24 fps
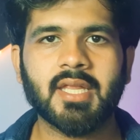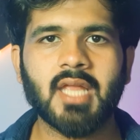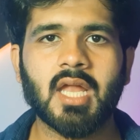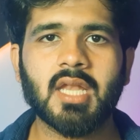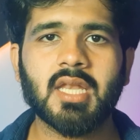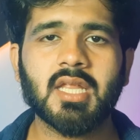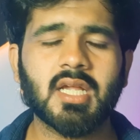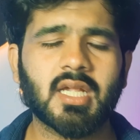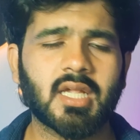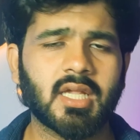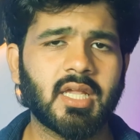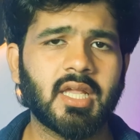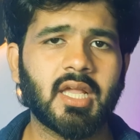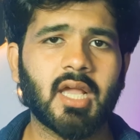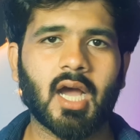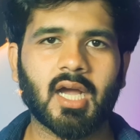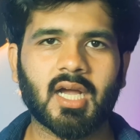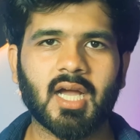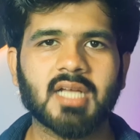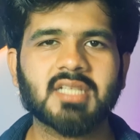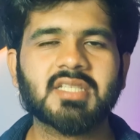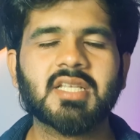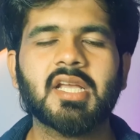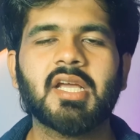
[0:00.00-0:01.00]
यानी कि
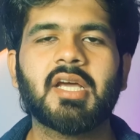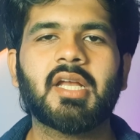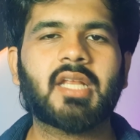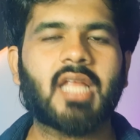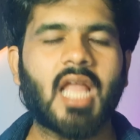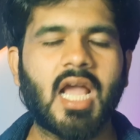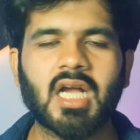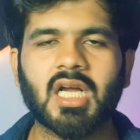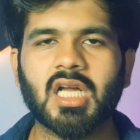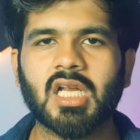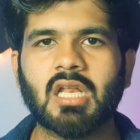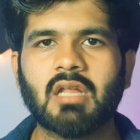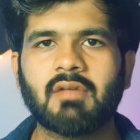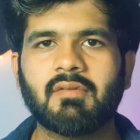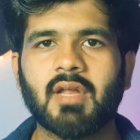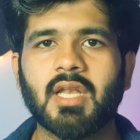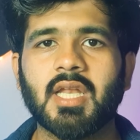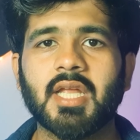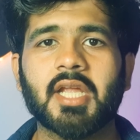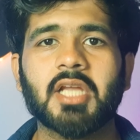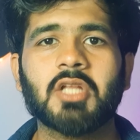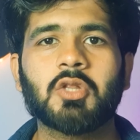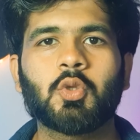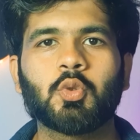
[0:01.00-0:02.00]
अकाशा एयर क्या करने
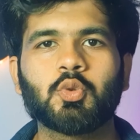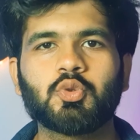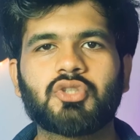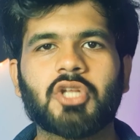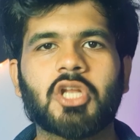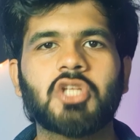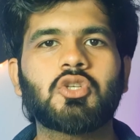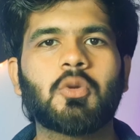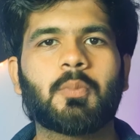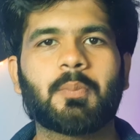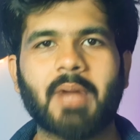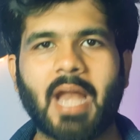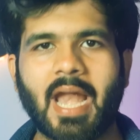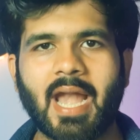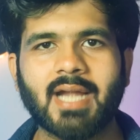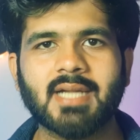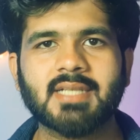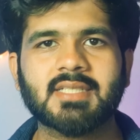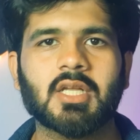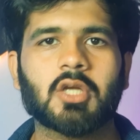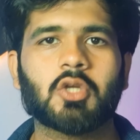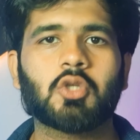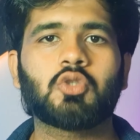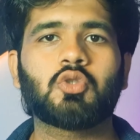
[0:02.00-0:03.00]
वाली कि दूसरे जो
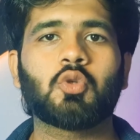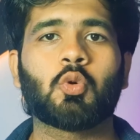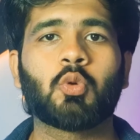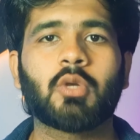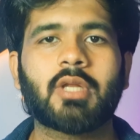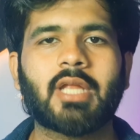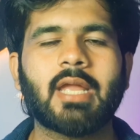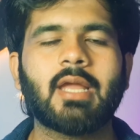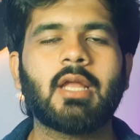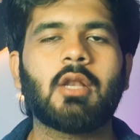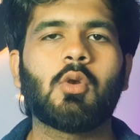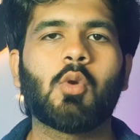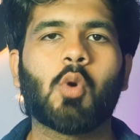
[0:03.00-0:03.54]
ब्रांड्स हैं उनके